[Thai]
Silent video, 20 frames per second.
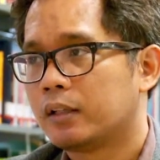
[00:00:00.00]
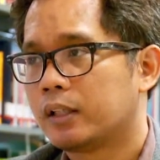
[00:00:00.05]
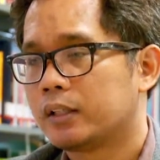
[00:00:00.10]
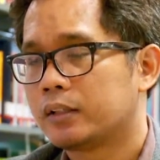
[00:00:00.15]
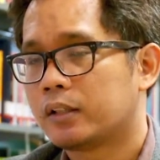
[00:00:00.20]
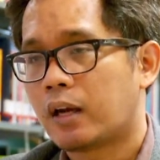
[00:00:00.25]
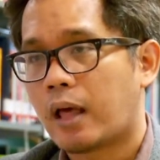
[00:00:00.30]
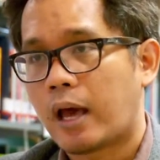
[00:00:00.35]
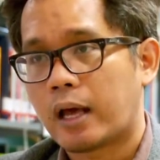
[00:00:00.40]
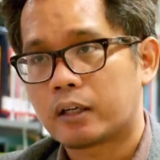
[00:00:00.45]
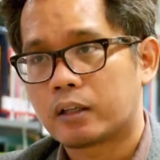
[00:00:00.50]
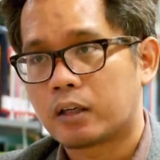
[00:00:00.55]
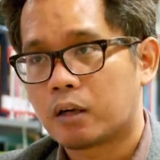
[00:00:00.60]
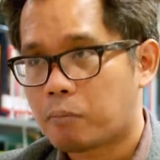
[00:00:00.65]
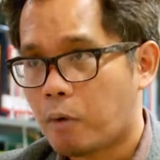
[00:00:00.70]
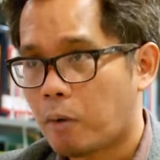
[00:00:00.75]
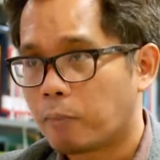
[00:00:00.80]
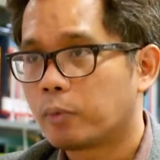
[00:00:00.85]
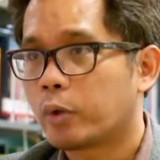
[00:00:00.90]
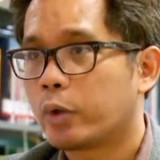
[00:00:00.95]
ในตลาด
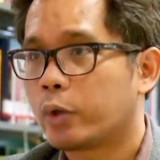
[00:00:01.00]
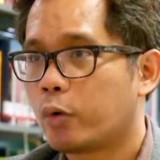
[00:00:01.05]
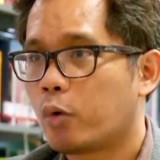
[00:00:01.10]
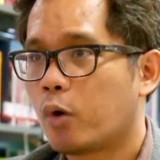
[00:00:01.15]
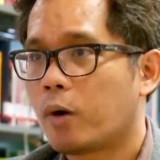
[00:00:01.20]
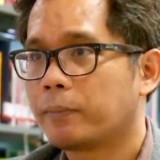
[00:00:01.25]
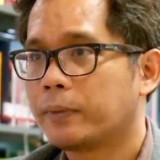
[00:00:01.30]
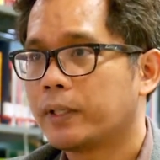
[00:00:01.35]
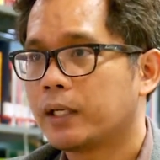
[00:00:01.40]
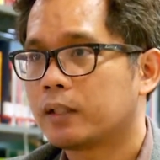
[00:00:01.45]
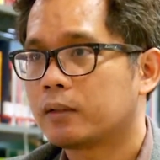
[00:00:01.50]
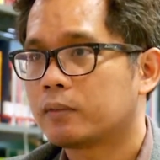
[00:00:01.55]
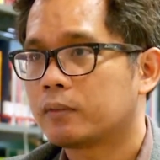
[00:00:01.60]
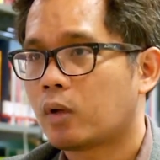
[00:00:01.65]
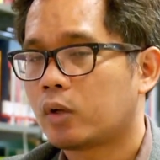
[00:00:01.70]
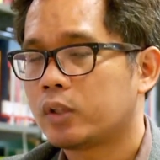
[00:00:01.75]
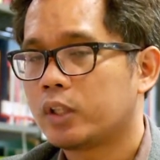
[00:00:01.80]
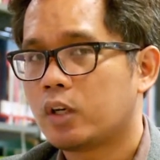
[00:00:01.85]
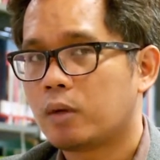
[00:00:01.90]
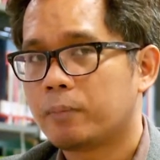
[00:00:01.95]
ระบบโดยรวมเนี่ย
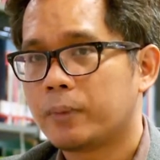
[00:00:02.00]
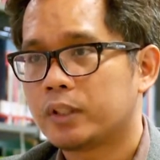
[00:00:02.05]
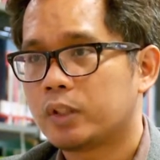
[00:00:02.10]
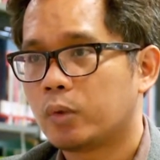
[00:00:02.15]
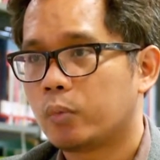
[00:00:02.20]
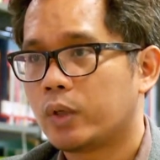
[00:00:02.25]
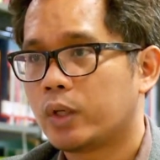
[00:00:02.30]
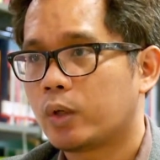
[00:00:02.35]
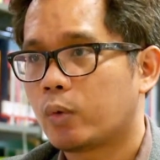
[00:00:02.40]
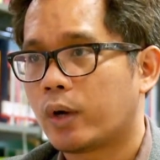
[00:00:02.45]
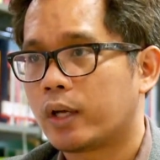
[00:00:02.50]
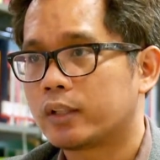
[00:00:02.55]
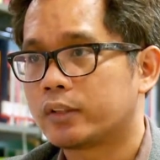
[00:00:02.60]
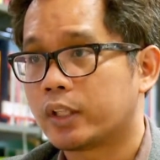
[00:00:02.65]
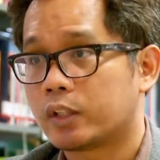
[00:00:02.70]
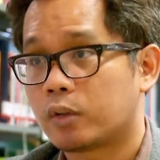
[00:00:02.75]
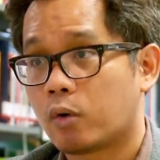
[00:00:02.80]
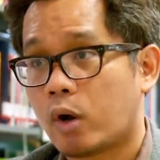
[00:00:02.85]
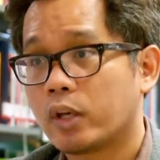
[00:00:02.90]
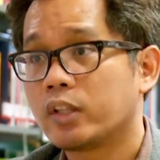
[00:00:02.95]
ตอนนี้เรามีทีวีกว่า
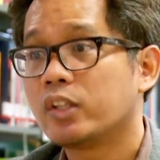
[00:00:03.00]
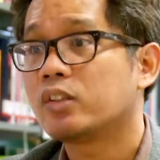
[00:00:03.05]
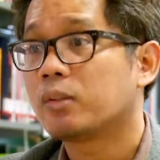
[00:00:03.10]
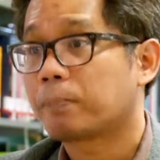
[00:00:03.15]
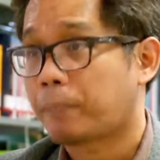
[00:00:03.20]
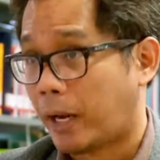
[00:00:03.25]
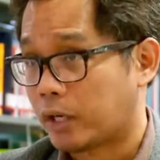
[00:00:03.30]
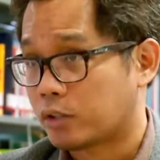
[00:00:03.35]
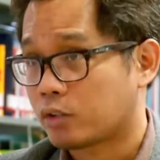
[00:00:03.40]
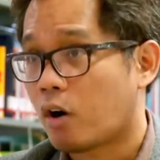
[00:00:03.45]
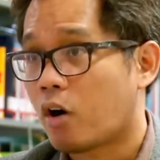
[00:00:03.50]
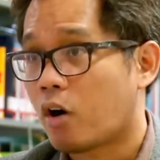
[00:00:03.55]
728